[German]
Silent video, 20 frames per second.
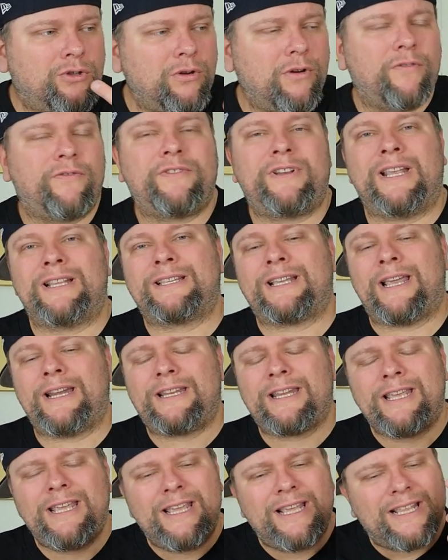Duft, der
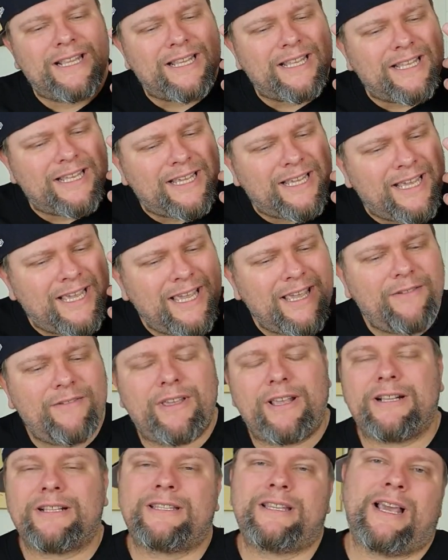seit
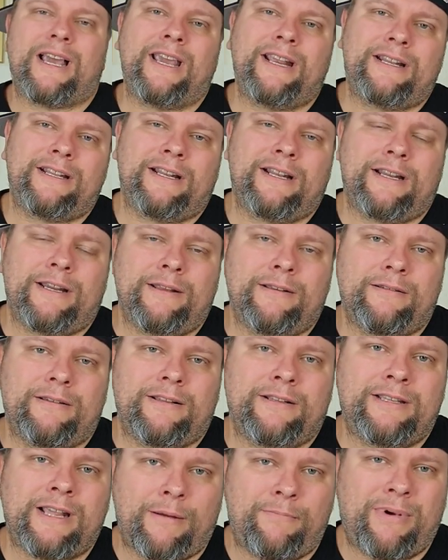ewigen Zeiten
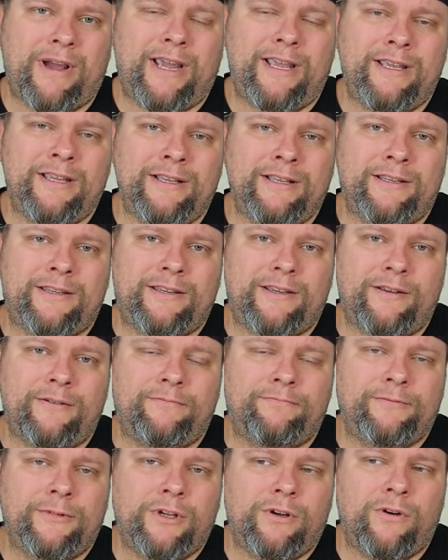dabei ist.
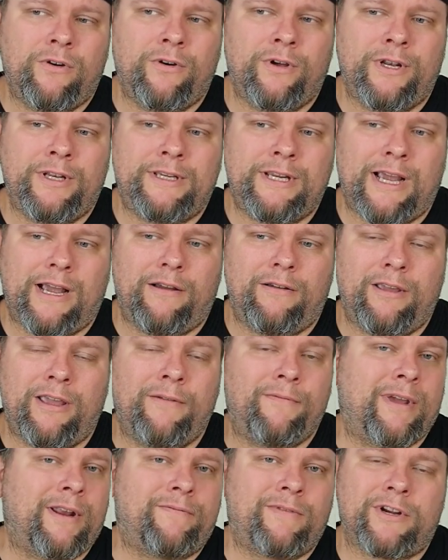Und ja,
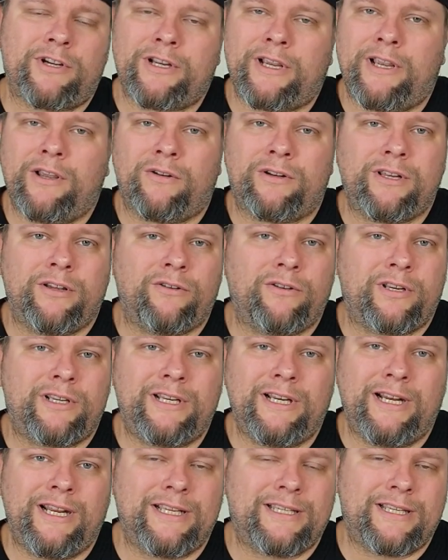er wird wahrscheinlich auch noch
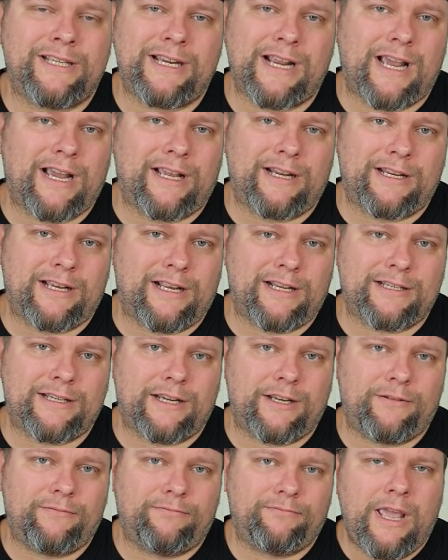die nächsten Jahre da
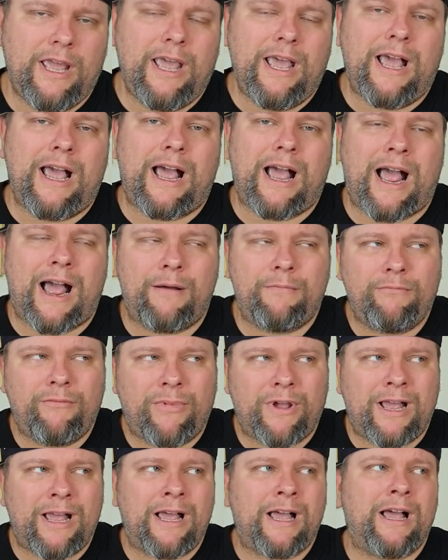sein.
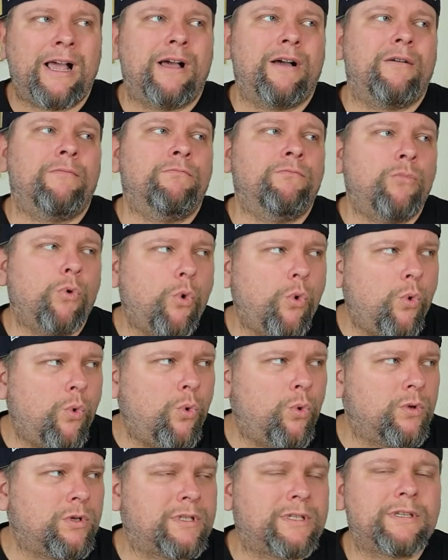Amber,
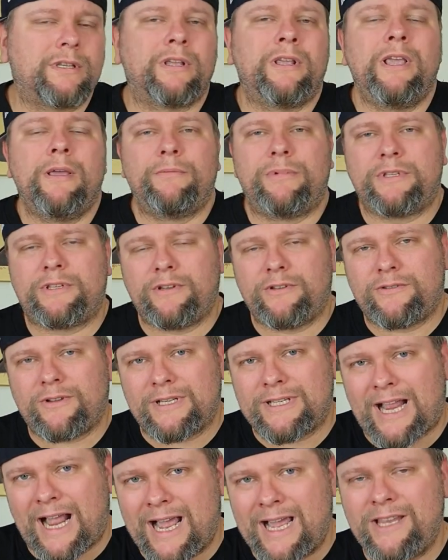Moos
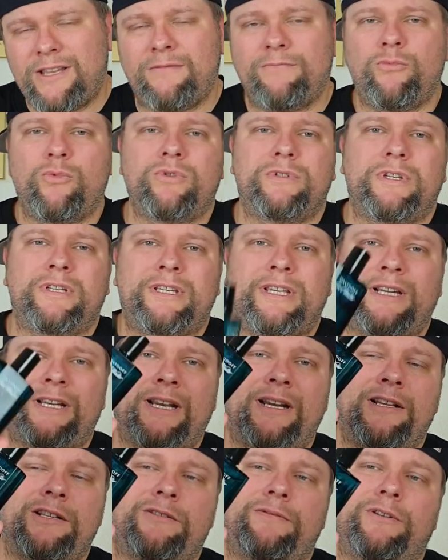bzw. Eichenmoos ist hier
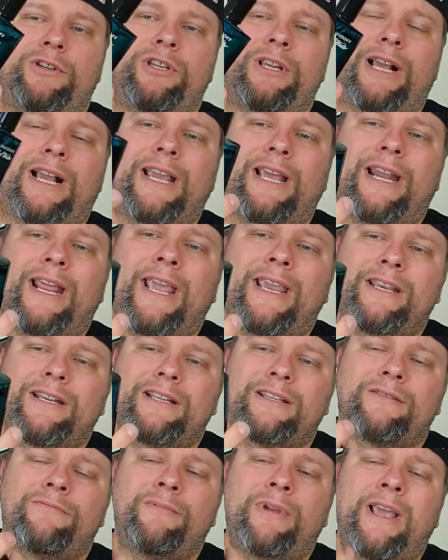drin inzwischen ja kein
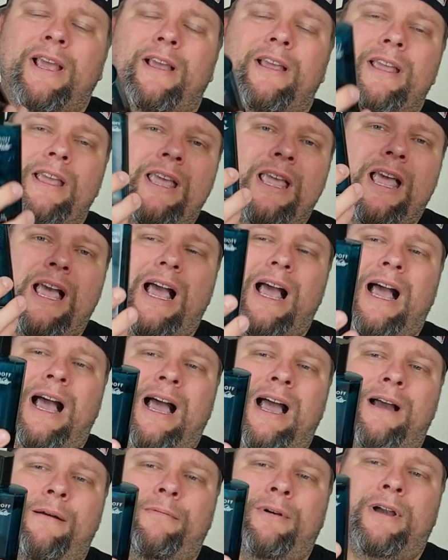echtes mehr.
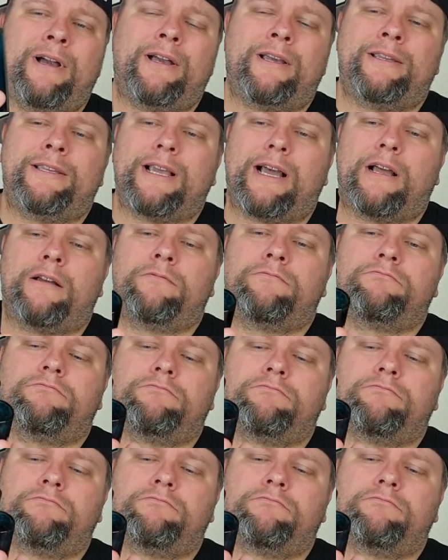Aber ja,